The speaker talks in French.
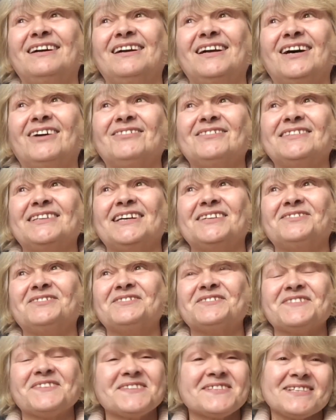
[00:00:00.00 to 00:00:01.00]
Là, on est à
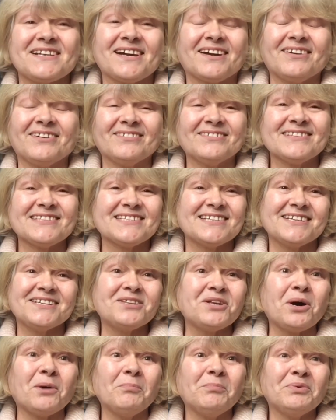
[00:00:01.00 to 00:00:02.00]
250, c'est
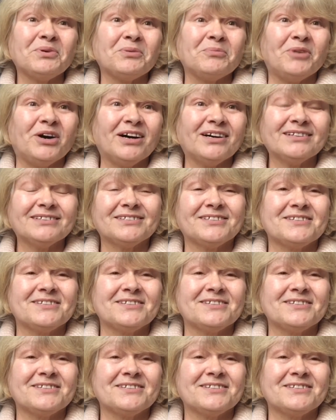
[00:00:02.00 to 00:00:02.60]
énorme pour moi.